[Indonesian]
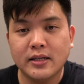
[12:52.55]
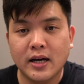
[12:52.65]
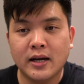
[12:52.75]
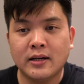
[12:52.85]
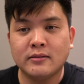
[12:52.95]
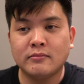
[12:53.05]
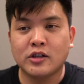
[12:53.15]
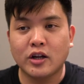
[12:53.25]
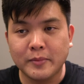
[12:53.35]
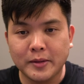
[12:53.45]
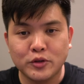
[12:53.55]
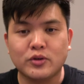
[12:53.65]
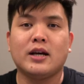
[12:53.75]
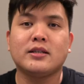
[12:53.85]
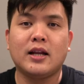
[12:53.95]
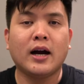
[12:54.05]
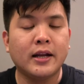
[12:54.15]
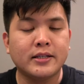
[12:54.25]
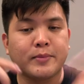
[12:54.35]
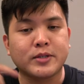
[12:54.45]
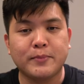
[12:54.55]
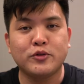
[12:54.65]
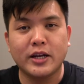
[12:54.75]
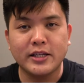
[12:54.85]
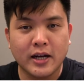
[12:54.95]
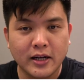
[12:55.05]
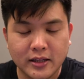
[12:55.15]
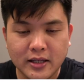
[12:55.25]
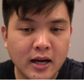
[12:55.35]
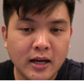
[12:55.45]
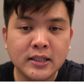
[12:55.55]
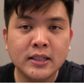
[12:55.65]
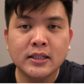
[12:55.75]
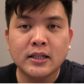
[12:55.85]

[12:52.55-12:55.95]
Dan kalau teman-teman suka silahkan subscribe juga di channel kita.